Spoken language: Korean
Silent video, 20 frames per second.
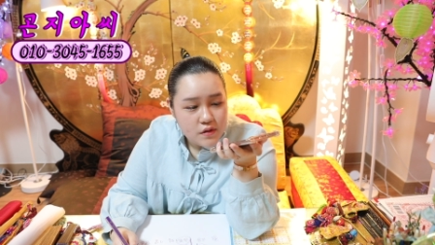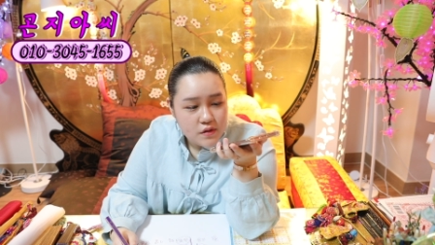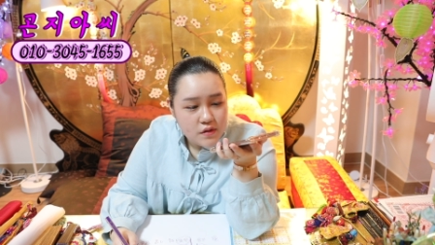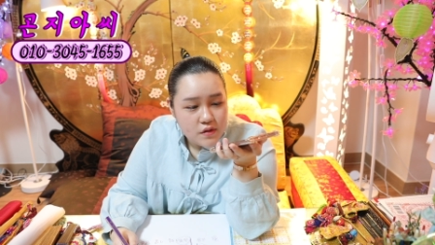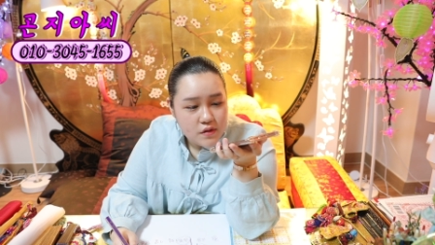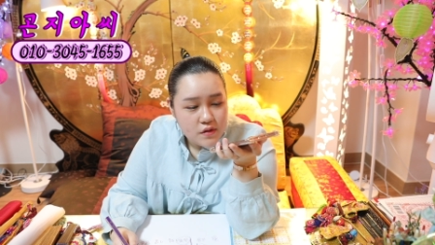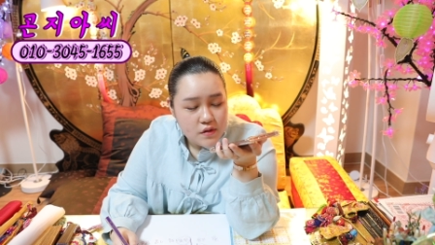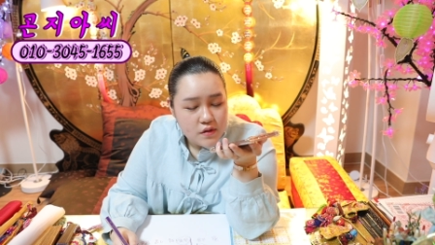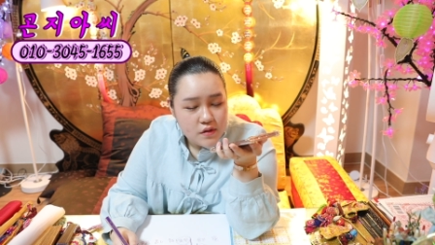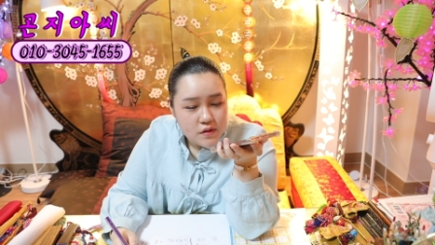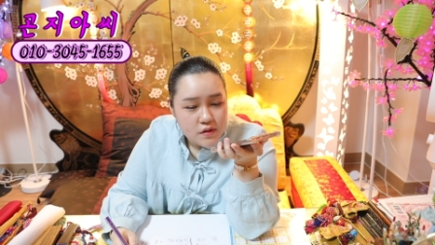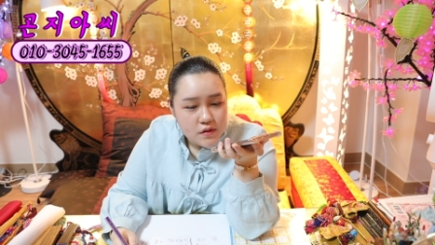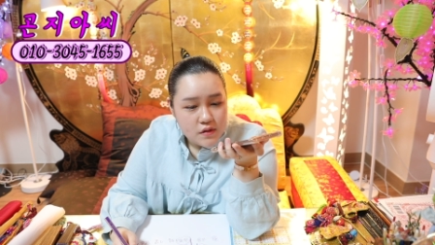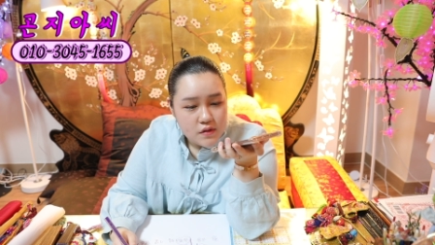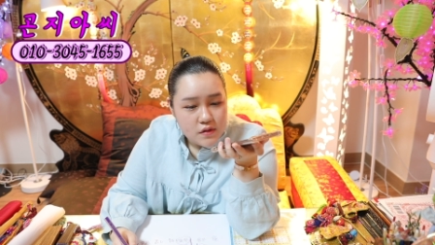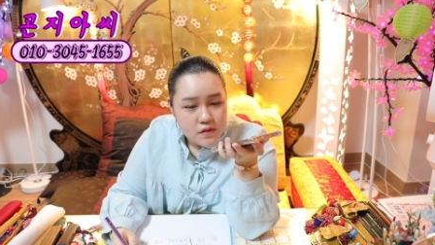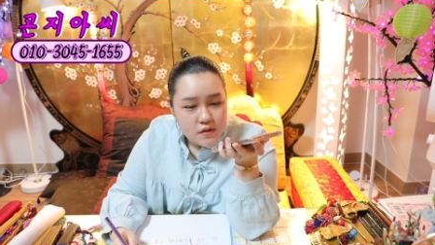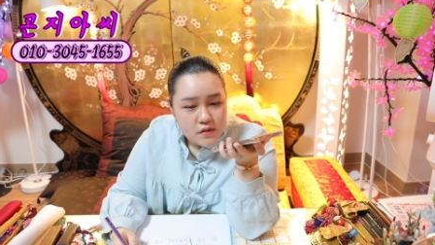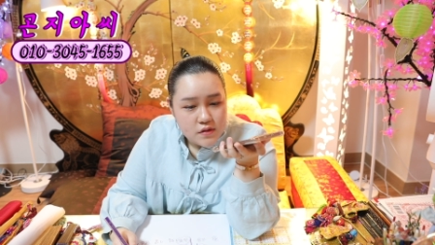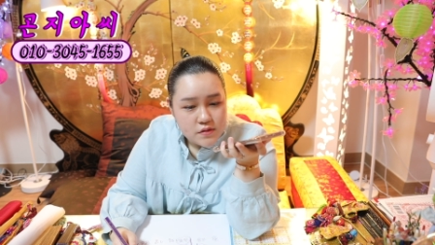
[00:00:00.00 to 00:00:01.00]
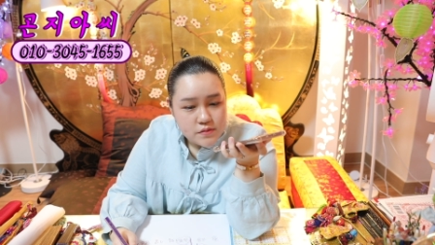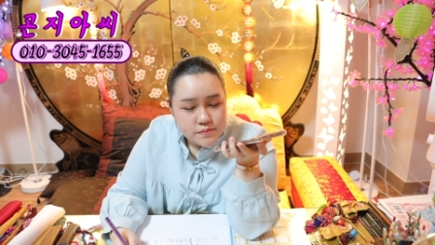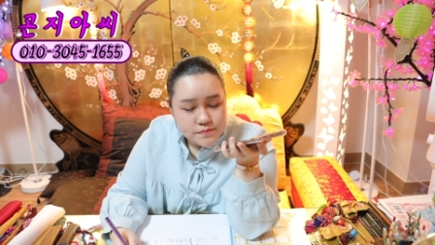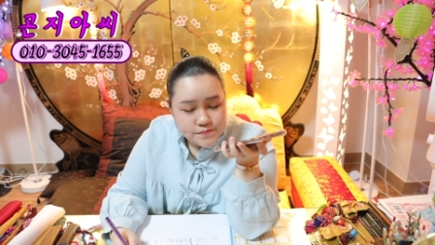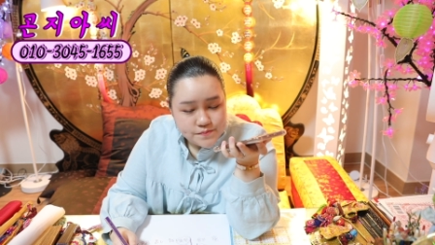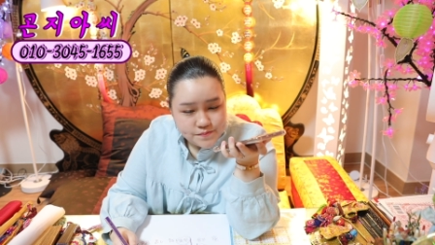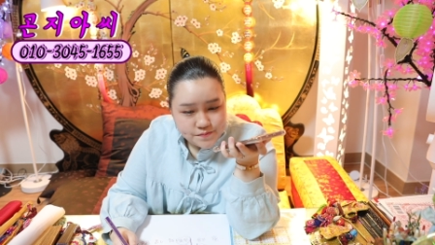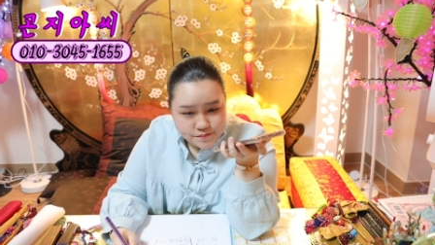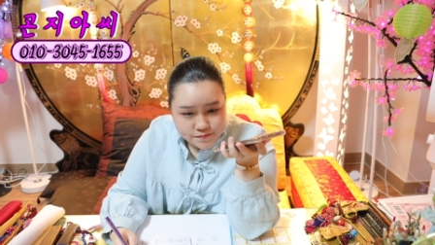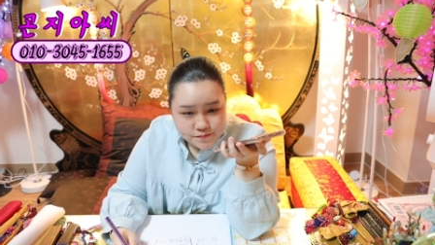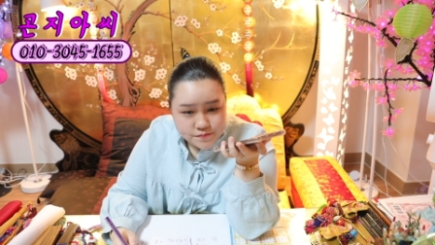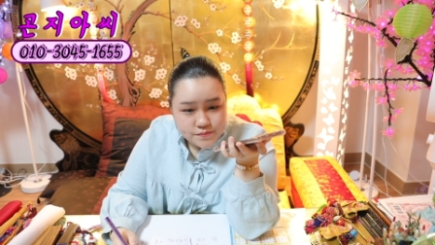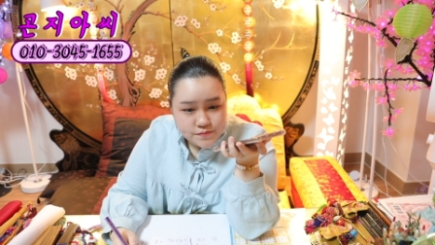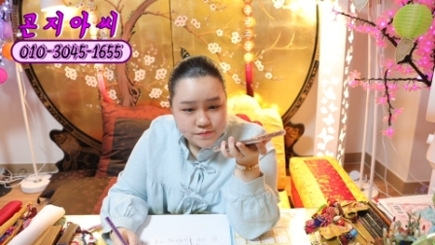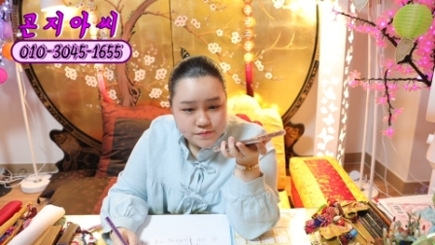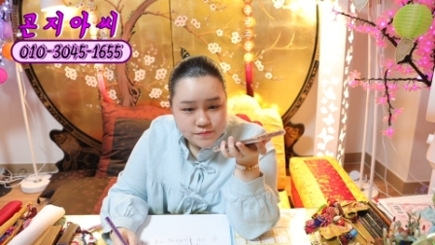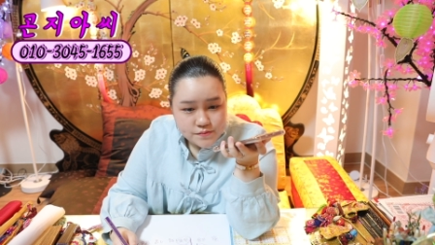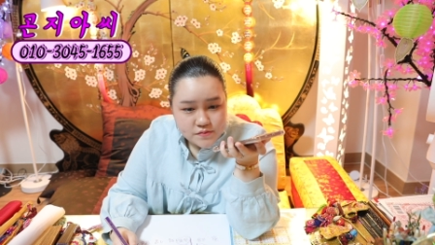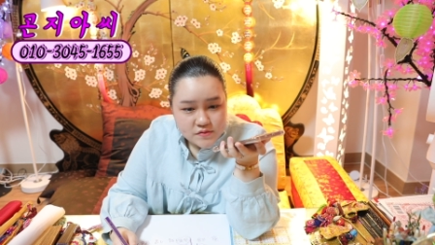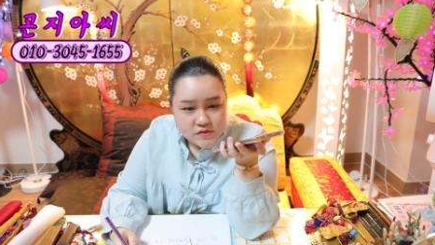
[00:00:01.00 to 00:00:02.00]
응안 어, 그래도 그래 음.
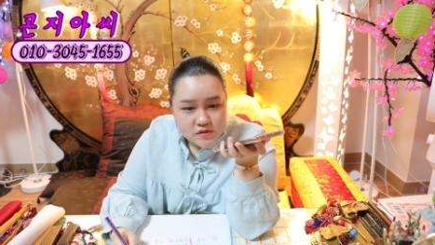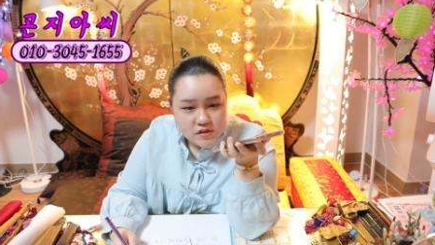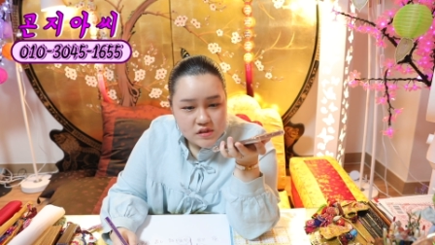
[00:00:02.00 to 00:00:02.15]
해야지요.